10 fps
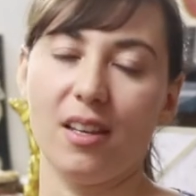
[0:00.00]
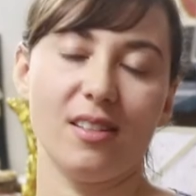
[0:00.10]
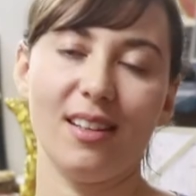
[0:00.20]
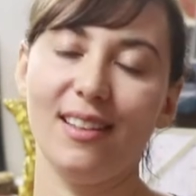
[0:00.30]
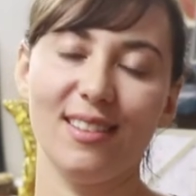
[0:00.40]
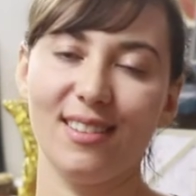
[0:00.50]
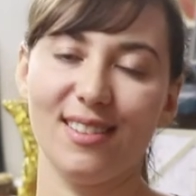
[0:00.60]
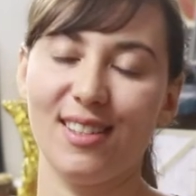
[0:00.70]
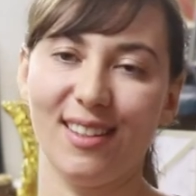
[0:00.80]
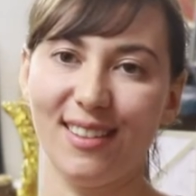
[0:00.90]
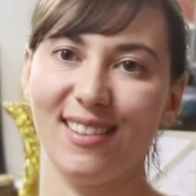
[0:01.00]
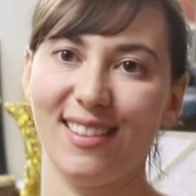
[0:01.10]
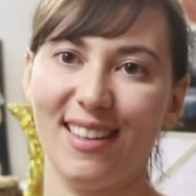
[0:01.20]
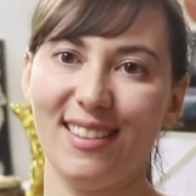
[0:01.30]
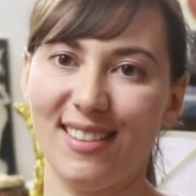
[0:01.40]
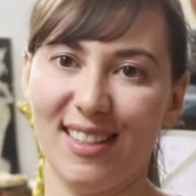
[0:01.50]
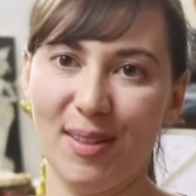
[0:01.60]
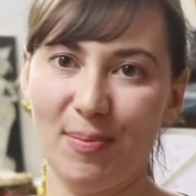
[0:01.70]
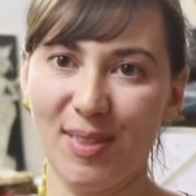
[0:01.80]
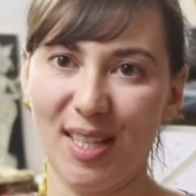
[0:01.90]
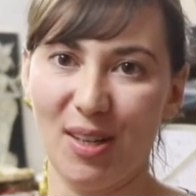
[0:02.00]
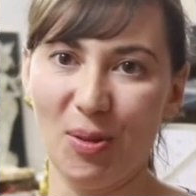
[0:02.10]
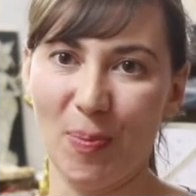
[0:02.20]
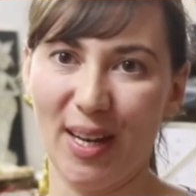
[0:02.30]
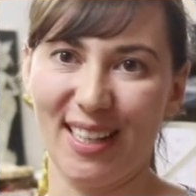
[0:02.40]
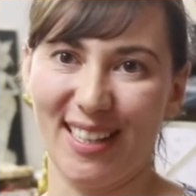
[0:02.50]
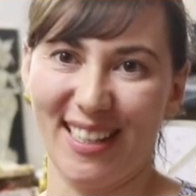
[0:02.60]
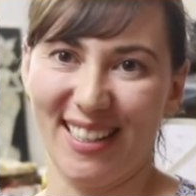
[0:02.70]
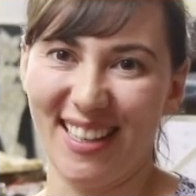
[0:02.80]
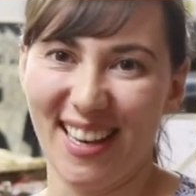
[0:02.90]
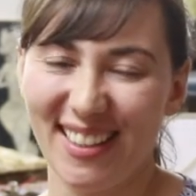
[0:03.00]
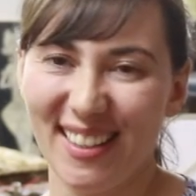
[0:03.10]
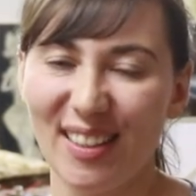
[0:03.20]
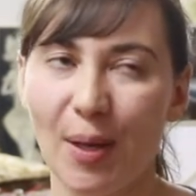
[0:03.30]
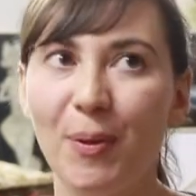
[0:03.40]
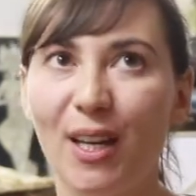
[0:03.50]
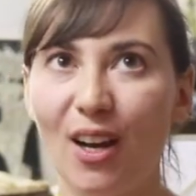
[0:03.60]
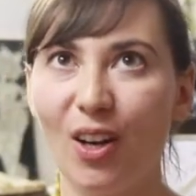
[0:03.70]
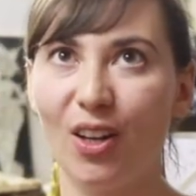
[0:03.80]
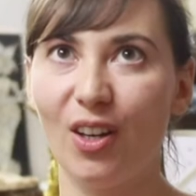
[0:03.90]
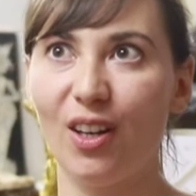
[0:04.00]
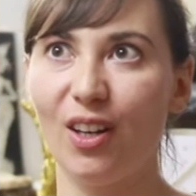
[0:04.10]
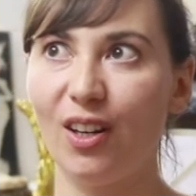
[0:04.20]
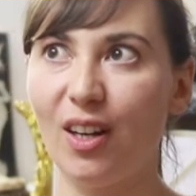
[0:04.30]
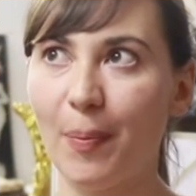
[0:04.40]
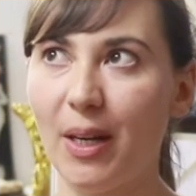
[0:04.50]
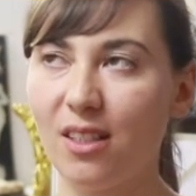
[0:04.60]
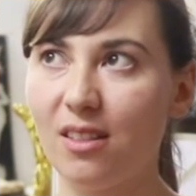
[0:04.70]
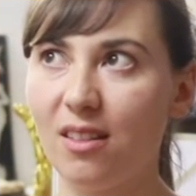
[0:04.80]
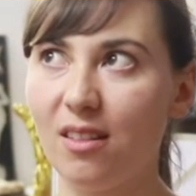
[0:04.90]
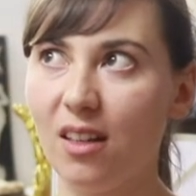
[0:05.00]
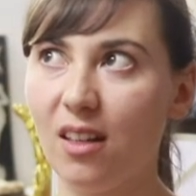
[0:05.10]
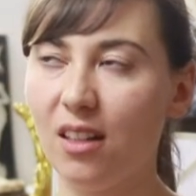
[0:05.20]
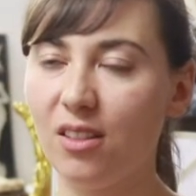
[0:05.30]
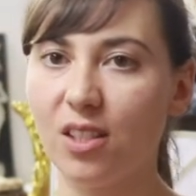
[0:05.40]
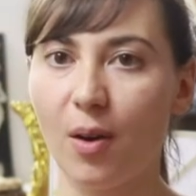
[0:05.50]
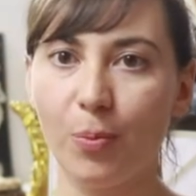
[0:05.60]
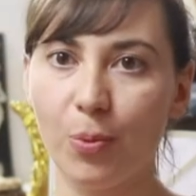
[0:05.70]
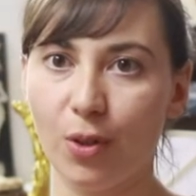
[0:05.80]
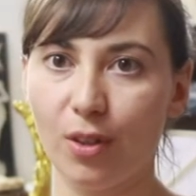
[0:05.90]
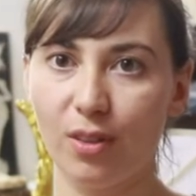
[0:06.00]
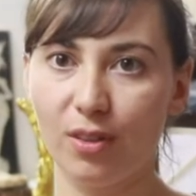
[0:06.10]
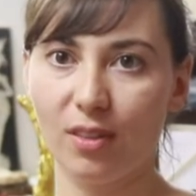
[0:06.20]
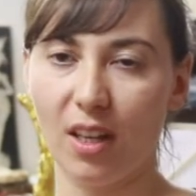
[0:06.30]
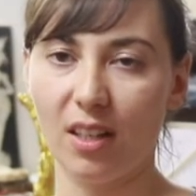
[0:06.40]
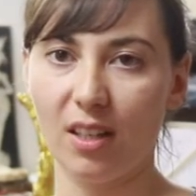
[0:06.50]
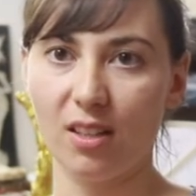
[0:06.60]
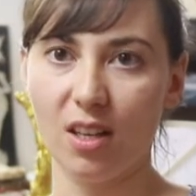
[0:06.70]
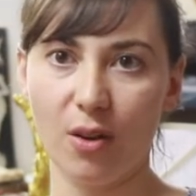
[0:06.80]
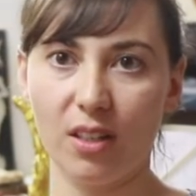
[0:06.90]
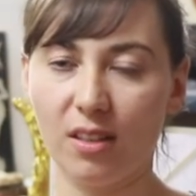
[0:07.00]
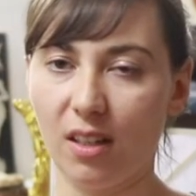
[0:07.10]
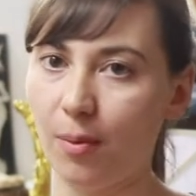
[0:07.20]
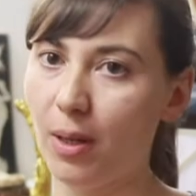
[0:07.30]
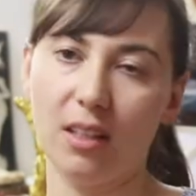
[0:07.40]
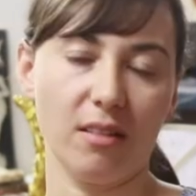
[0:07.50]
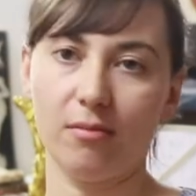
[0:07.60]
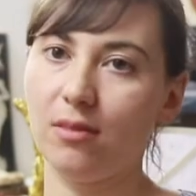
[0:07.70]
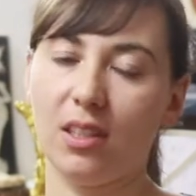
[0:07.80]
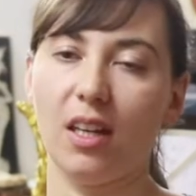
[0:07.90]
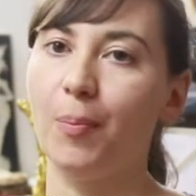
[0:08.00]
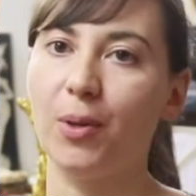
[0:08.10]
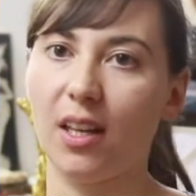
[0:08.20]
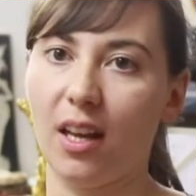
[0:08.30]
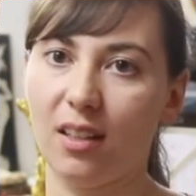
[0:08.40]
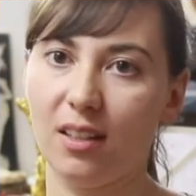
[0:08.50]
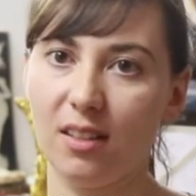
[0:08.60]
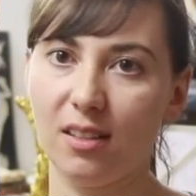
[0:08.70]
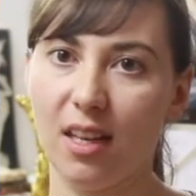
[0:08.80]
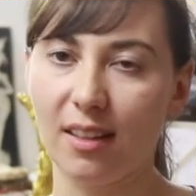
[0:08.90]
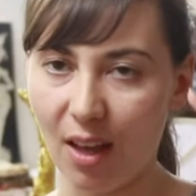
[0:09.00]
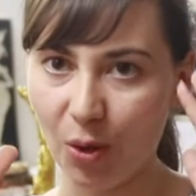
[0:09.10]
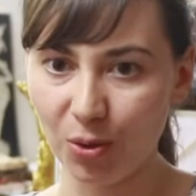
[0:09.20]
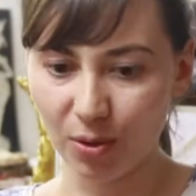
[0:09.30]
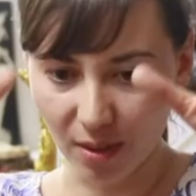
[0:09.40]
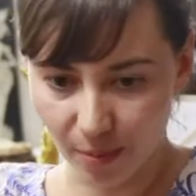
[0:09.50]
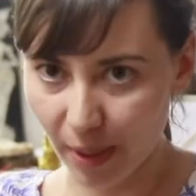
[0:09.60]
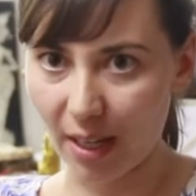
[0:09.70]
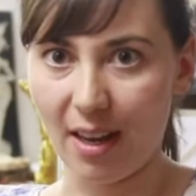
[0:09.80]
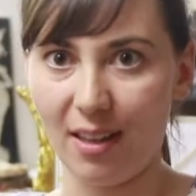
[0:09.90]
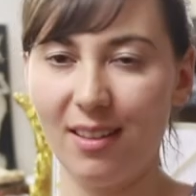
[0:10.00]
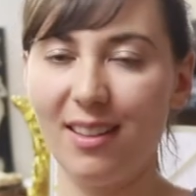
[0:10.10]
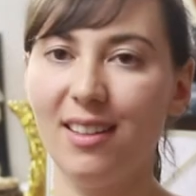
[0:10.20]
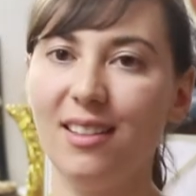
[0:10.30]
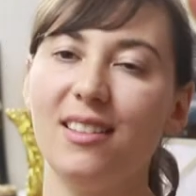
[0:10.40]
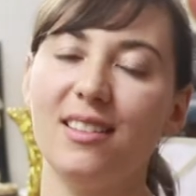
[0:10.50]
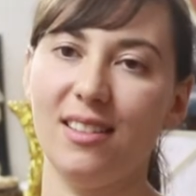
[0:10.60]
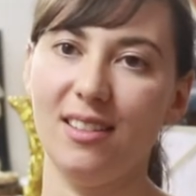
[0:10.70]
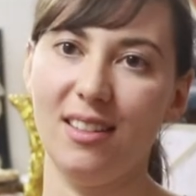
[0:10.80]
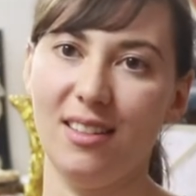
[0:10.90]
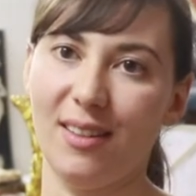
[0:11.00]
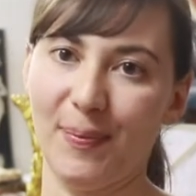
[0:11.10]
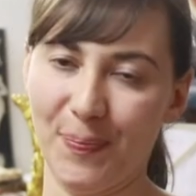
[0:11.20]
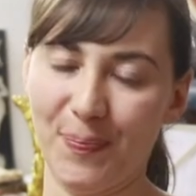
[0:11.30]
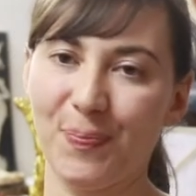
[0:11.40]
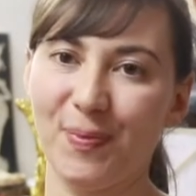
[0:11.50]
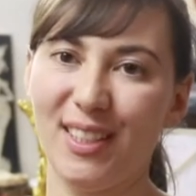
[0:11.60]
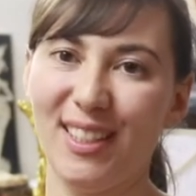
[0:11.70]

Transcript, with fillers: ya. ya sering sering kali saya saya lupa gerakannya tapi kalau apa eh, campur tari Jawa dan tari Bali tidak pernah. Saya tahu beda. Jadi ya. Oke,